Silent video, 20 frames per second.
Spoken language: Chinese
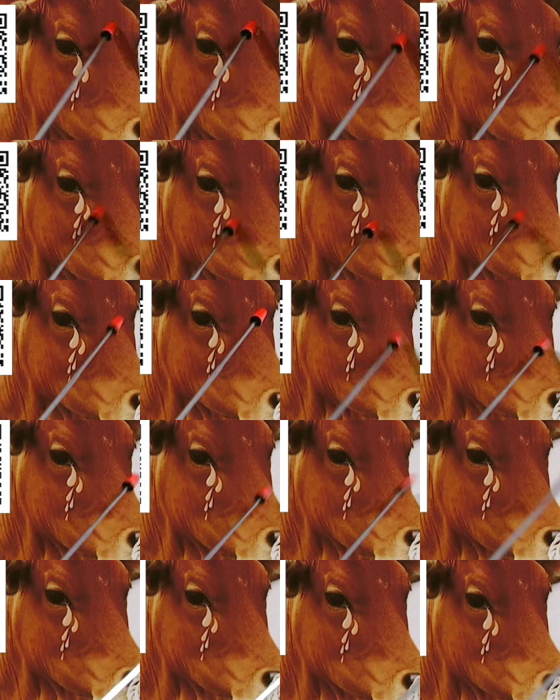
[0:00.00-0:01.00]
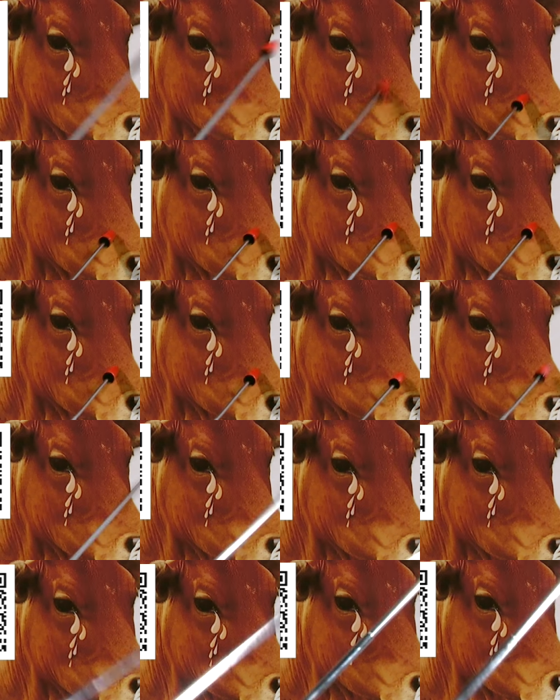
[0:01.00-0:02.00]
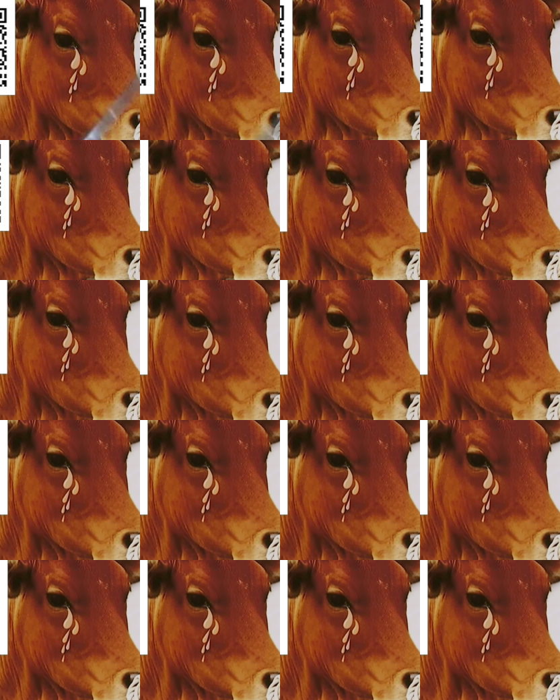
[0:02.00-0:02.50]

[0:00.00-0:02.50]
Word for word: 湾，有要向台啊，唔知啊，